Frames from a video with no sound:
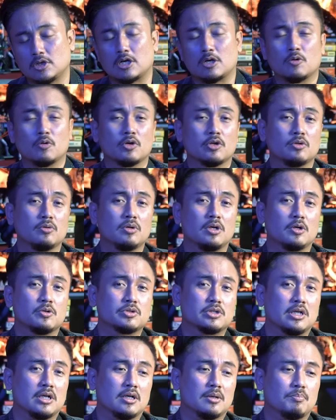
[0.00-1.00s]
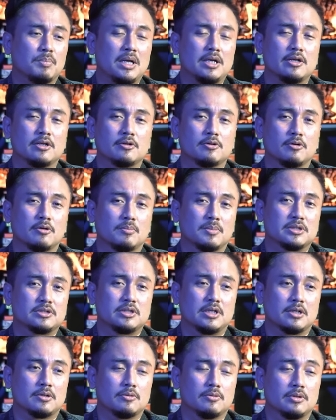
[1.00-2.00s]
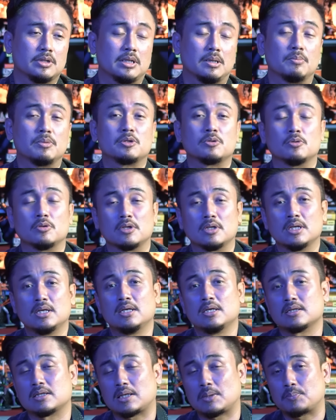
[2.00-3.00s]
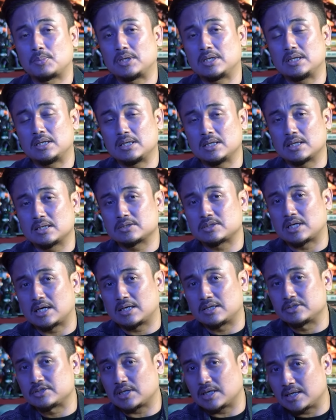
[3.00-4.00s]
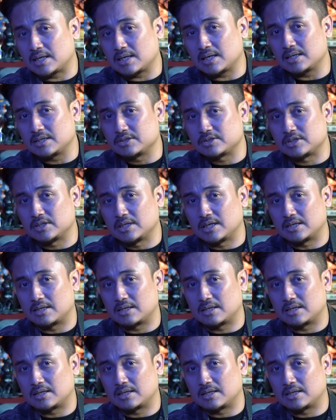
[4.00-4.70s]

Nah, kalau gitu nggak usah panik dong Mas Darko. Ya betul. Tapi yang sangat disayangkan di sini